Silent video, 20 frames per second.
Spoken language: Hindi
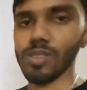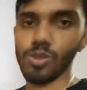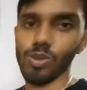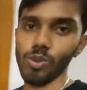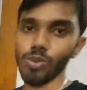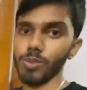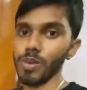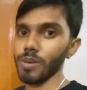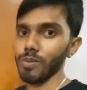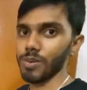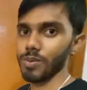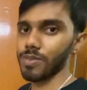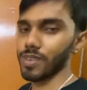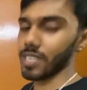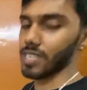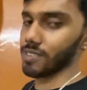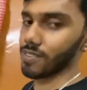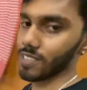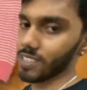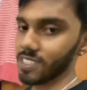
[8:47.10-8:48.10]
तो मैं अभी
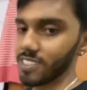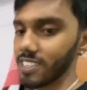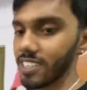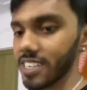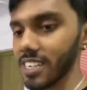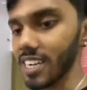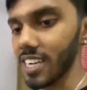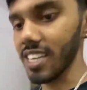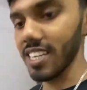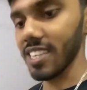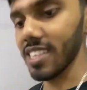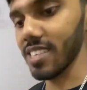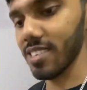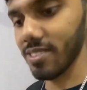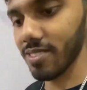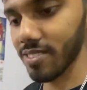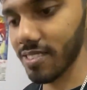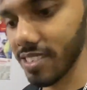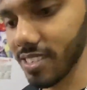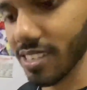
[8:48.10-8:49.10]
फटाफट से खा लेता
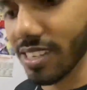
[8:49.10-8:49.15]
हूँ